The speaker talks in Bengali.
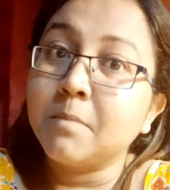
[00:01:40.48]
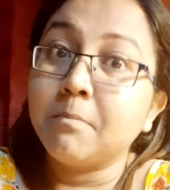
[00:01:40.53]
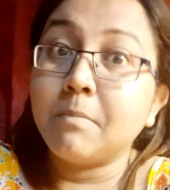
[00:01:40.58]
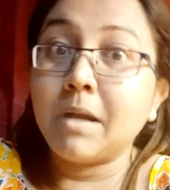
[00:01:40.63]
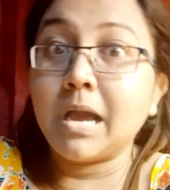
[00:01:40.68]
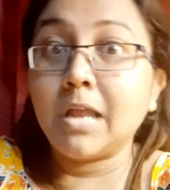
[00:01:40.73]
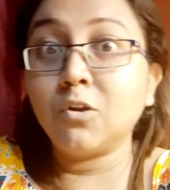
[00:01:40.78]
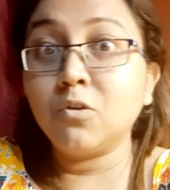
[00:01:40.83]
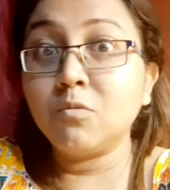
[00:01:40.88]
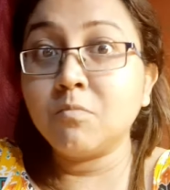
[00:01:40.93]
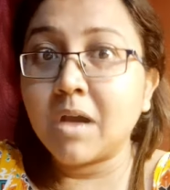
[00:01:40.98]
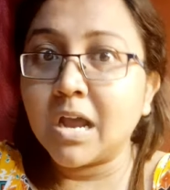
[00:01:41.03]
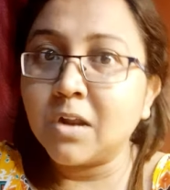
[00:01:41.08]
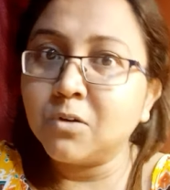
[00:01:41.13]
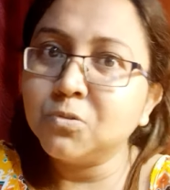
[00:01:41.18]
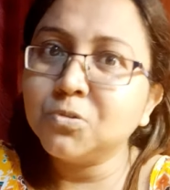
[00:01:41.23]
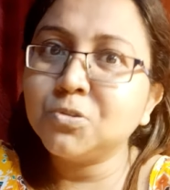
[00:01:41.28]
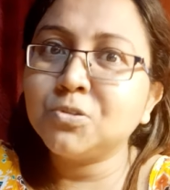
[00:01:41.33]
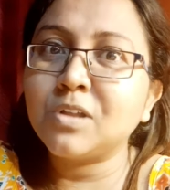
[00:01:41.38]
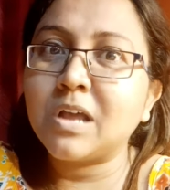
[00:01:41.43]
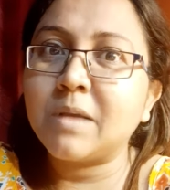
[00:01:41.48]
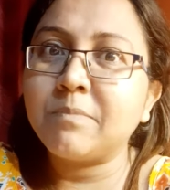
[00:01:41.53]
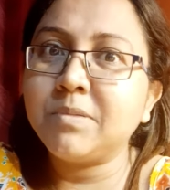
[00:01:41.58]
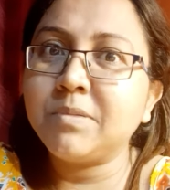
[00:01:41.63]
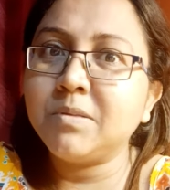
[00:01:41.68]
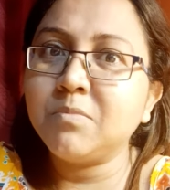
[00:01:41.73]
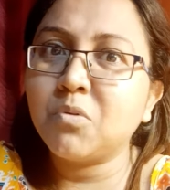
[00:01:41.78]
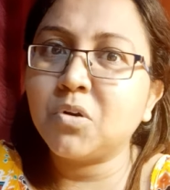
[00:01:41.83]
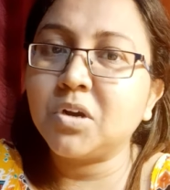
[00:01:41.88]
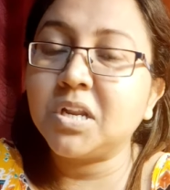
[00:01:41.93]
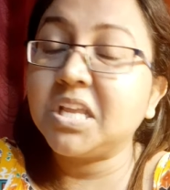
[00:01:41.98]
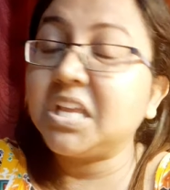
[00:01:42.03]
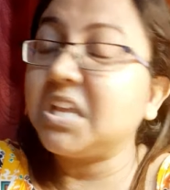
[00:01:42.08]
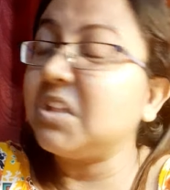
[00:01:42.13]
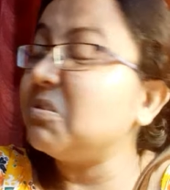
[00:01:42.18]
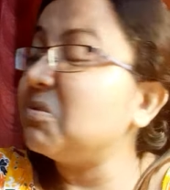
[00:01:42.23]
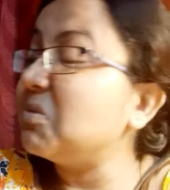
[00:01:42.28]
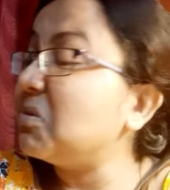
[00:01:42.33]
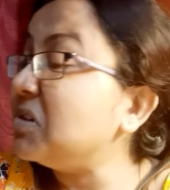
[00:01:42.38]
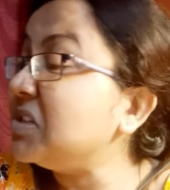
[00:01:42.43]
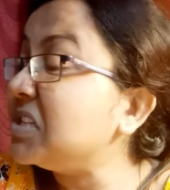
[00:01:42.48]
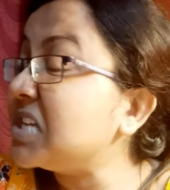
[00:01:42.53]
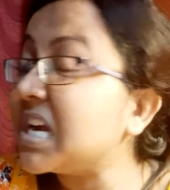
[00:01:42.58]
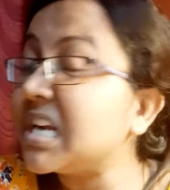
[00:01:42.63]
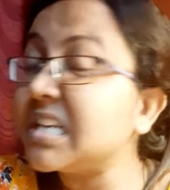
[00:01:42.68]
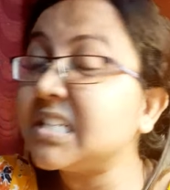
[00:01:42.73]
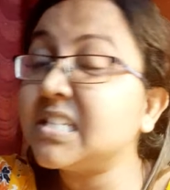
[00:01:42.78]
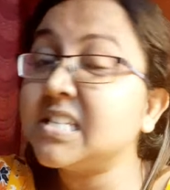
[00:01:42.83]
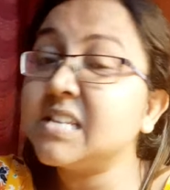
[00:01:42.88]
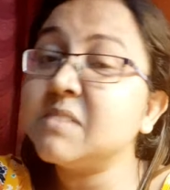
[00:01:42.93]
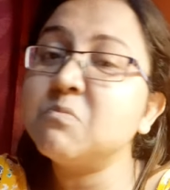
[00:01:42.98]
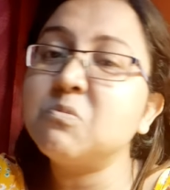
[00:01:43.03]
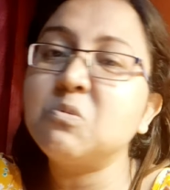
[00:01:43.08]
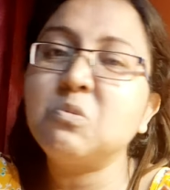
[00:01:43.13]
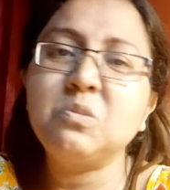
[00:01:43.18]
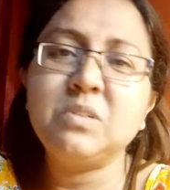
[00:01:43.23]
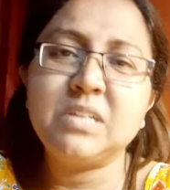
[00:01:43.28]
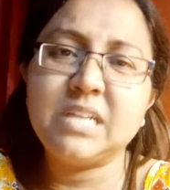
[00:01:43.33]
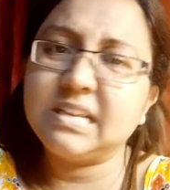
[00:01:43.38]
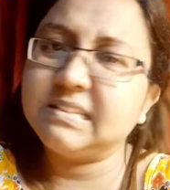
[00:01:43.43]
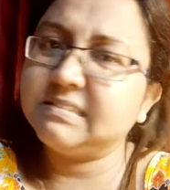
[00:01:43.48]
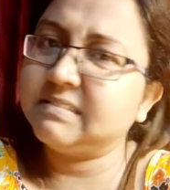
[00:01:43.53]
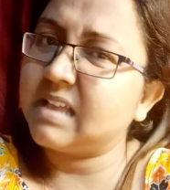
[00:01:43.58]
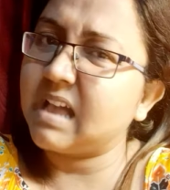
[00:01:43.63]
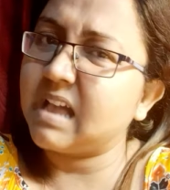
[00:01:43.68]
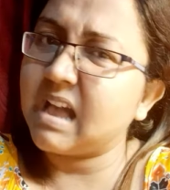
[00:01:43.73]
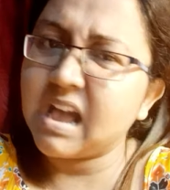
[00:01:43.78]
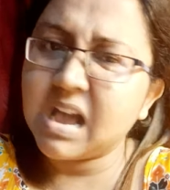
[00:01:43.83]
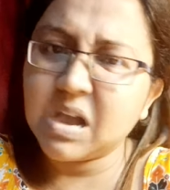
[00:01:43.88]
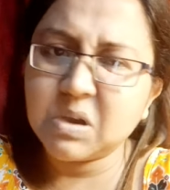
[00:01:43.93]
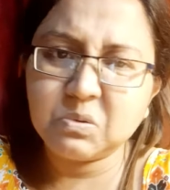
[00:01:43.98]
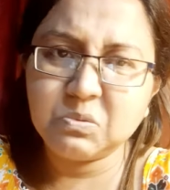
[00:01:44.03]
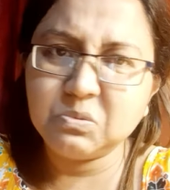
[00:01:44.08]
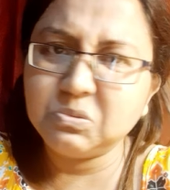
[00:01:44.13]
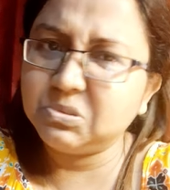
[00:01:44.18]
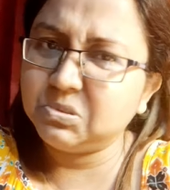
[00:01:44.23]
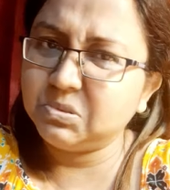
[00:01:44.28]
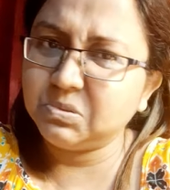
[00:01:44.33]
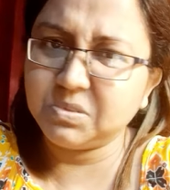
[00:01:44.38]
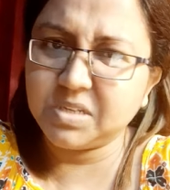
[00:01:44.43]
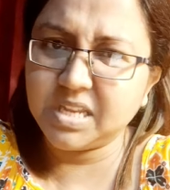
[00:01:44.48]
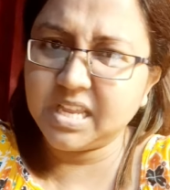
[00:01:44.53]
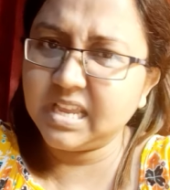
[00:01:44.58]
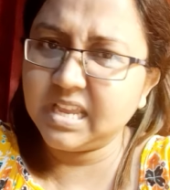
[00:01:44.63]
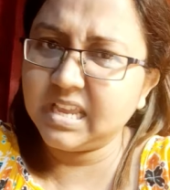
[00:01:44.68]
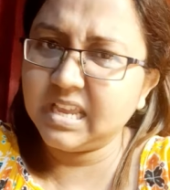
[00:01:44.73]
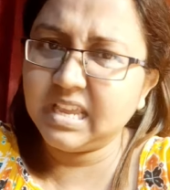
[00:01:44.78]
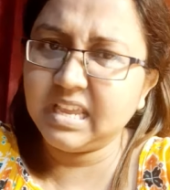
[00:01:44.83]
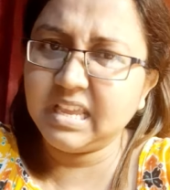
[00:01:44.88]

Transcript: ভালো মানুষ তো আপনি বটে কিন্তু ওইটার যে মনটা যা কুচুটে